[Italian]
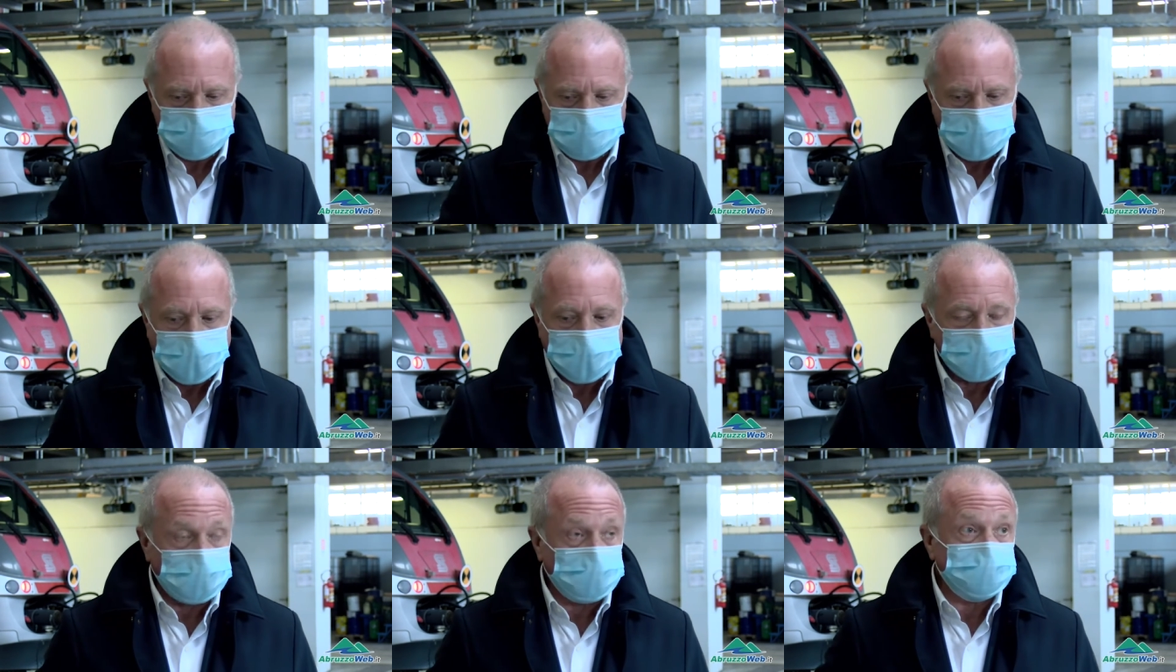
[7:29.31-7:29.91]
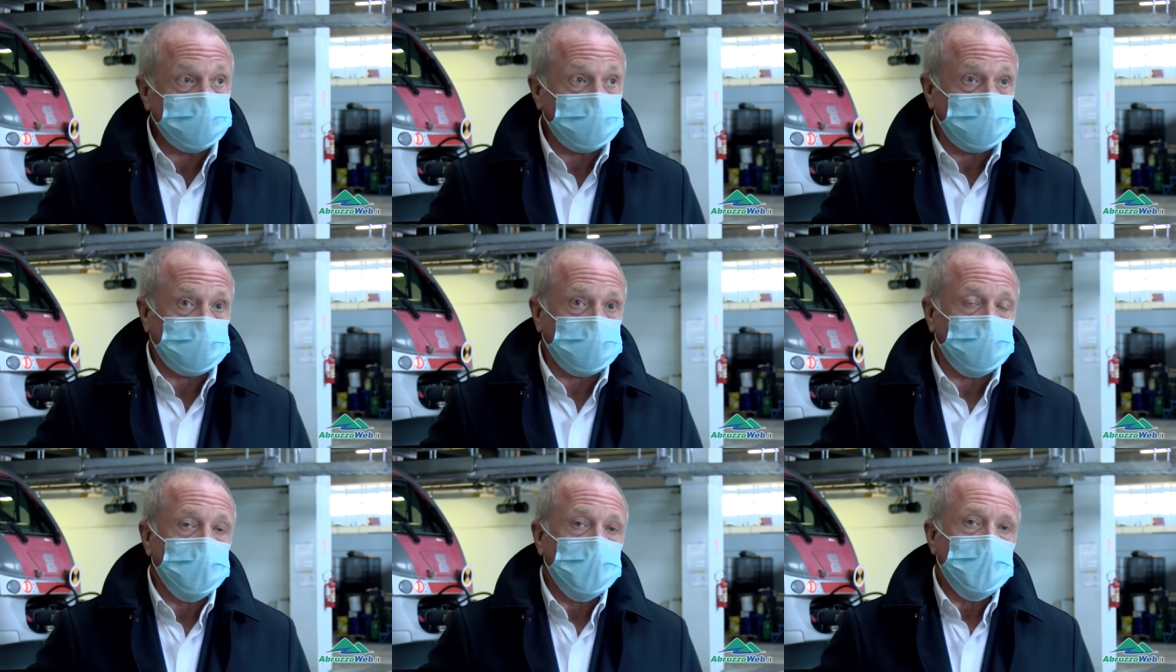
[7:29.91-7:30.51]
le aree
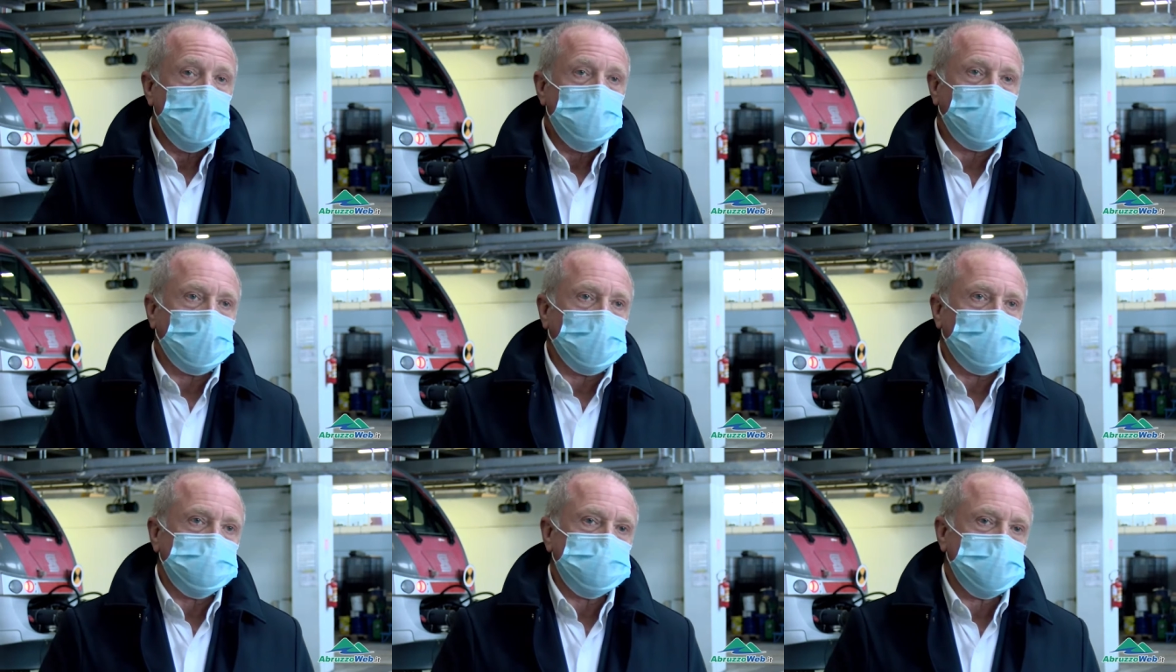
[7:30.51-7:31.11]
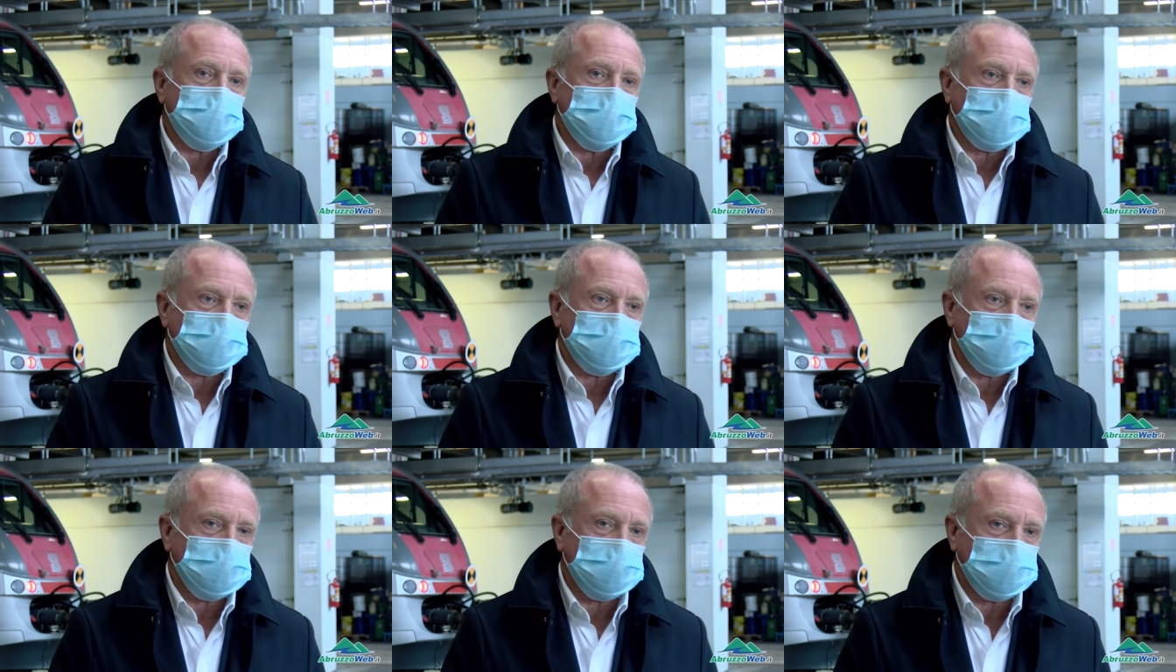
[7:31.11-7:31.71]
interne, però insomma,
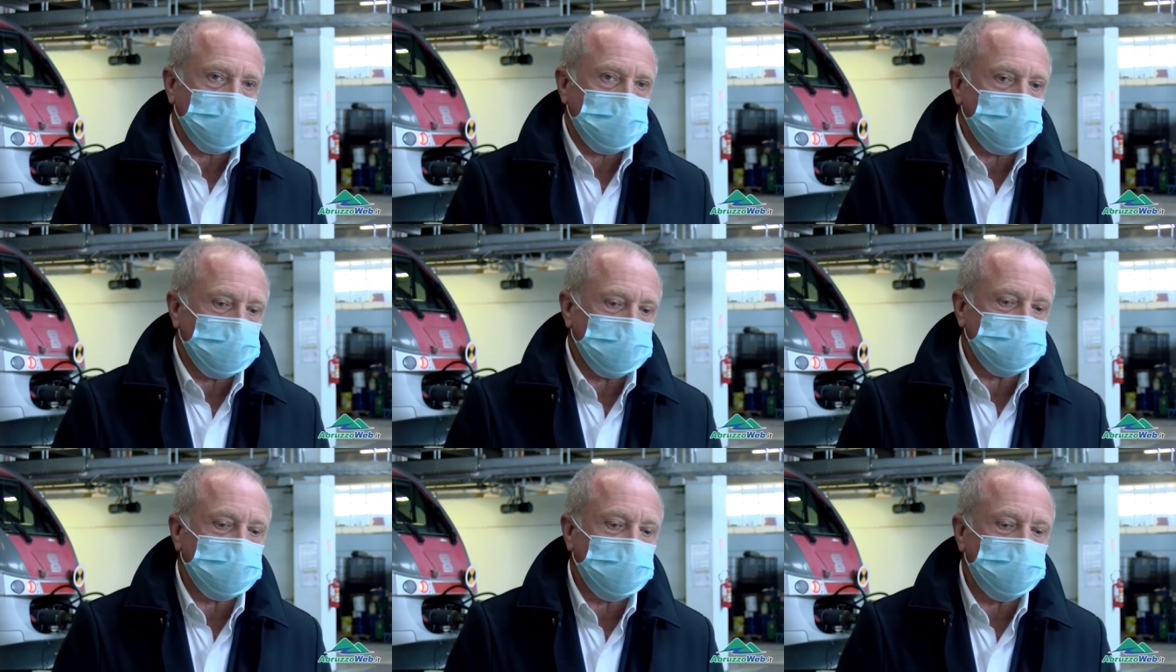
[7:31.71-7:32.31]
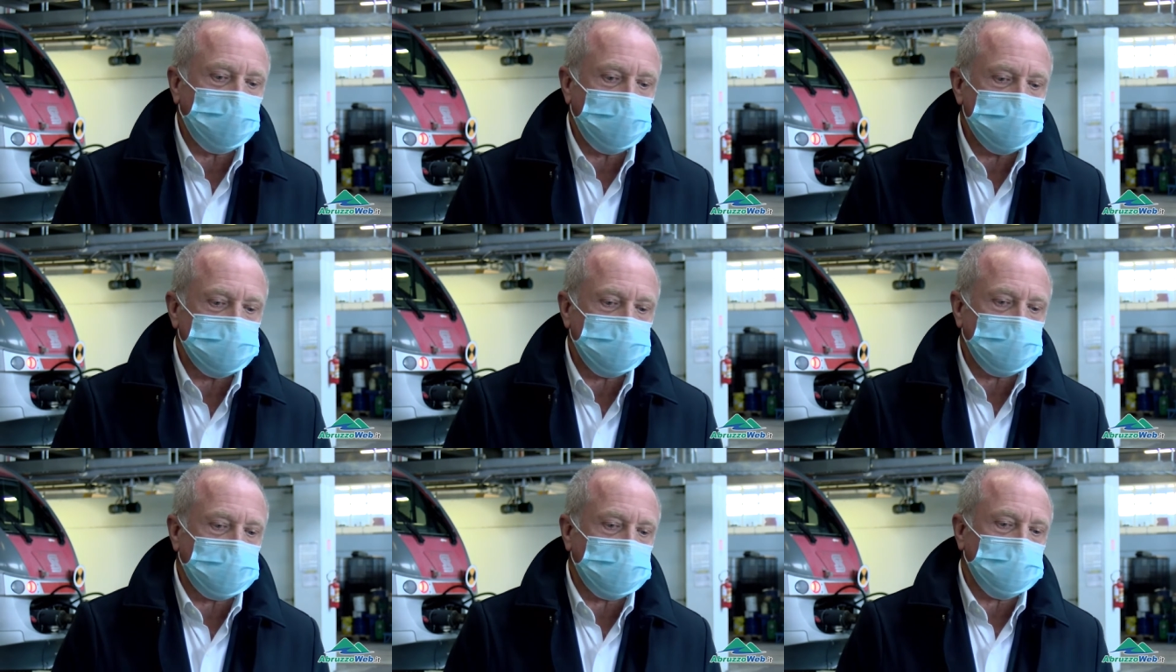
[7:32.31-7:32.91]
come
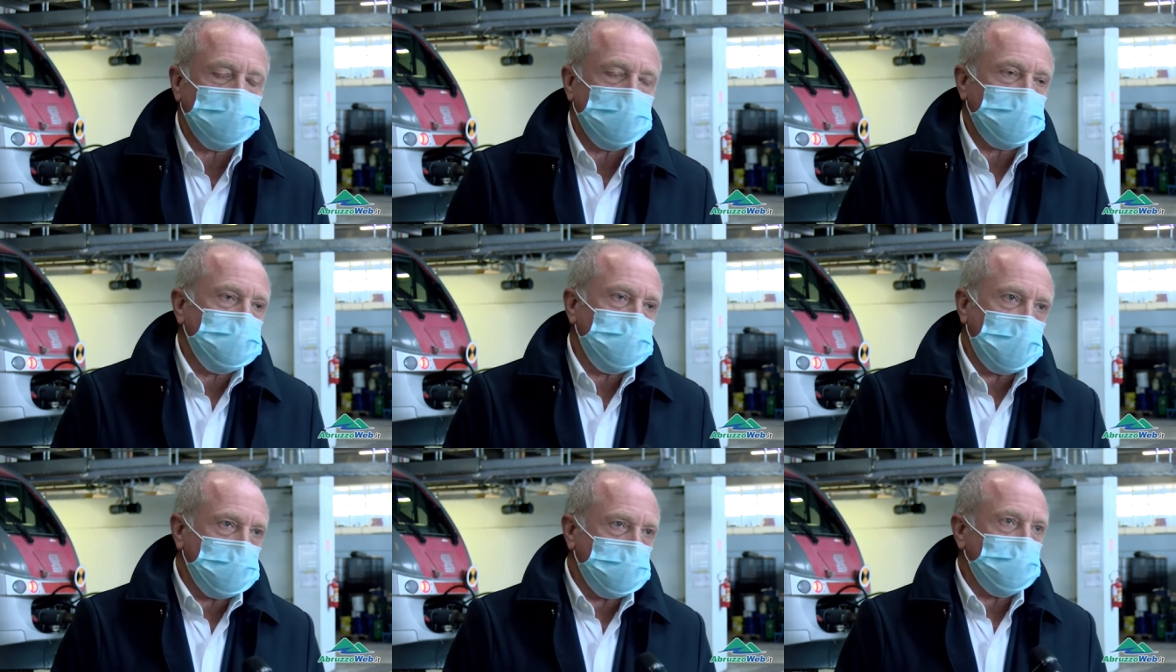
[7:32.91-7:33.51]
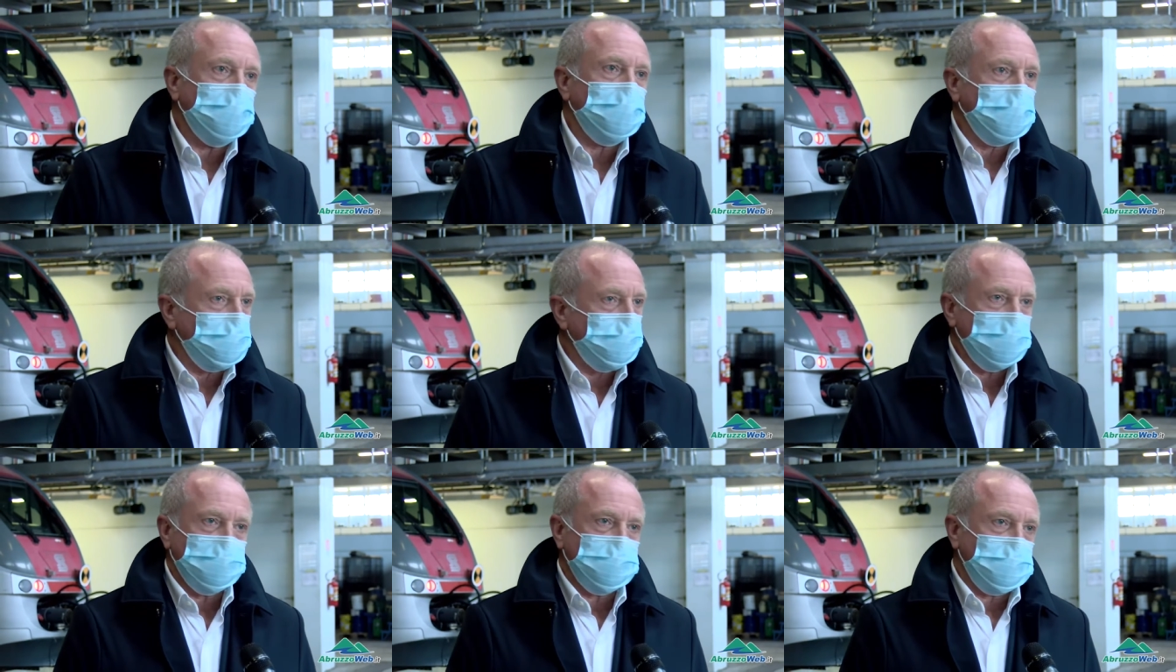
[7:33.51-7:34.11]
tempistica noi abbiamo
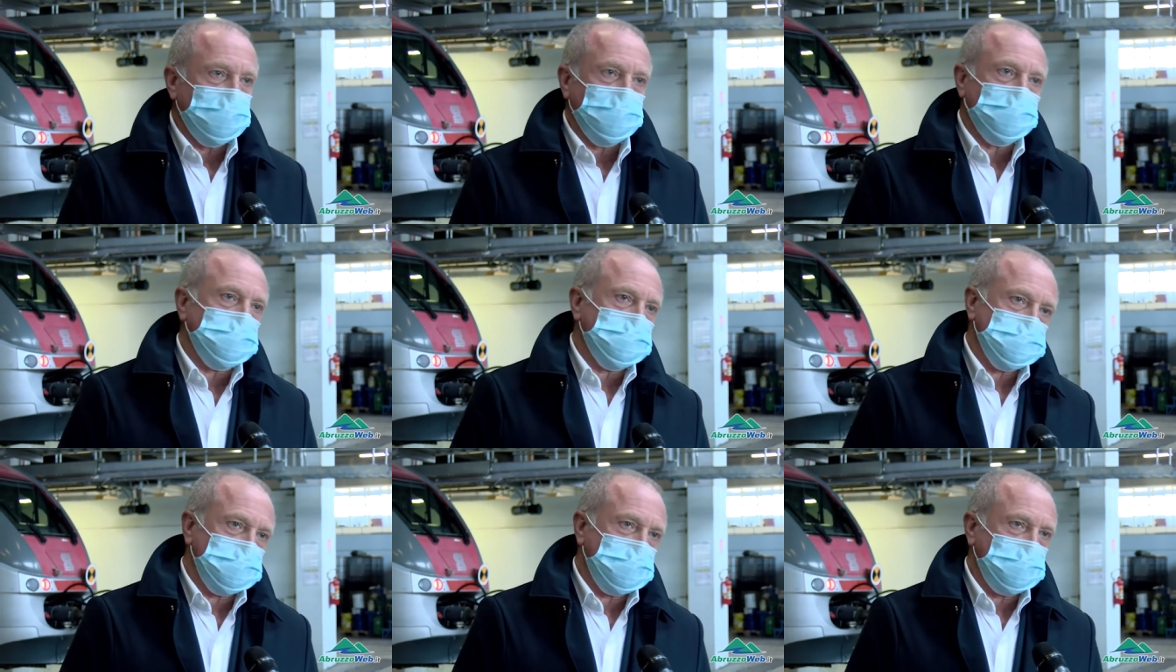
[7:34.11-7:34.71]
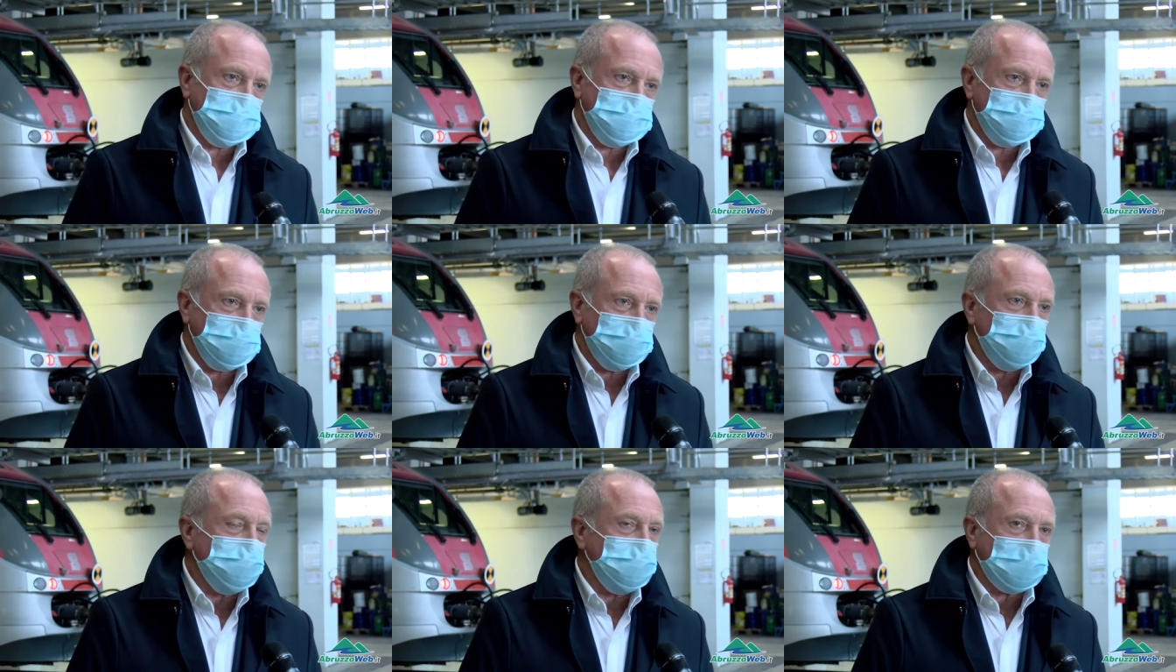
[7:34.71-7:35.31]
l'obiettivo di eh,
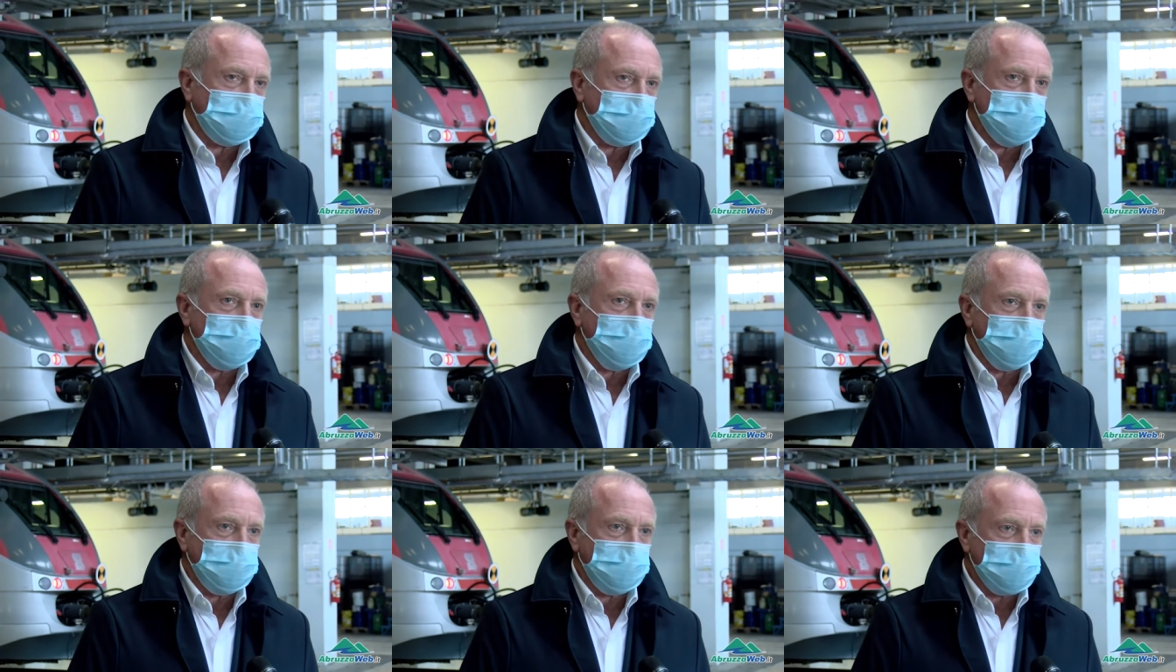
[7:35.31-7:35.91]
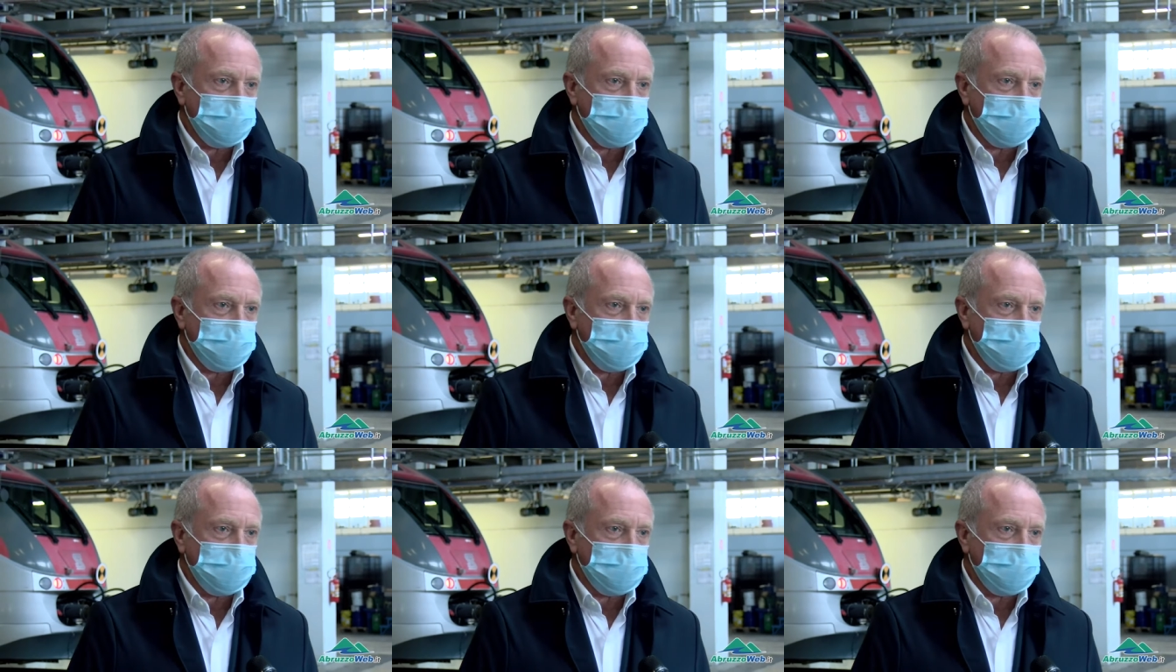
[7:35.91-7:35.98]
puntare sul,